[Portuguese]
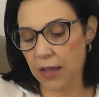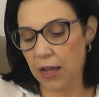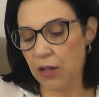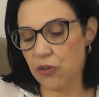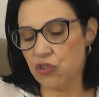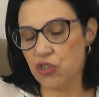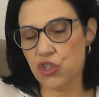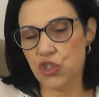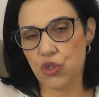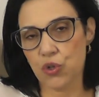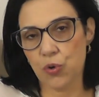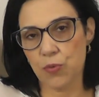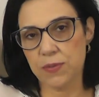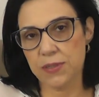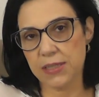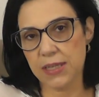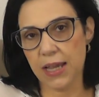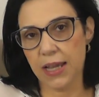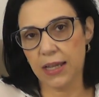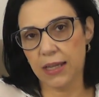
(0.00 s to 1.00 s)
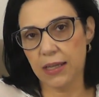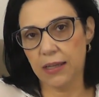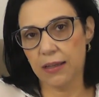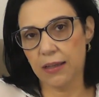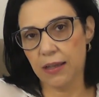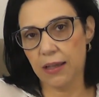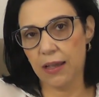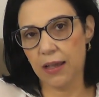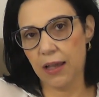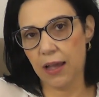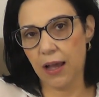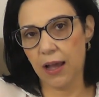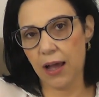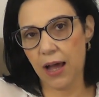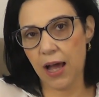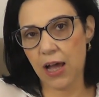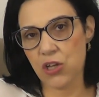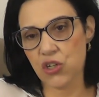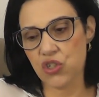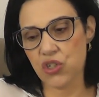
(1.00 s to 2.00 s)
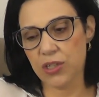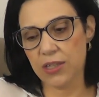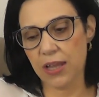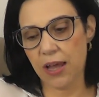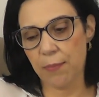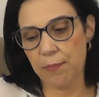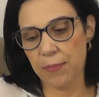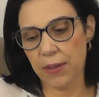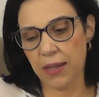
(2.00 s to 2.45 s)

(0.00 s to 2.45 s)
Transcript: A gente consegue agitar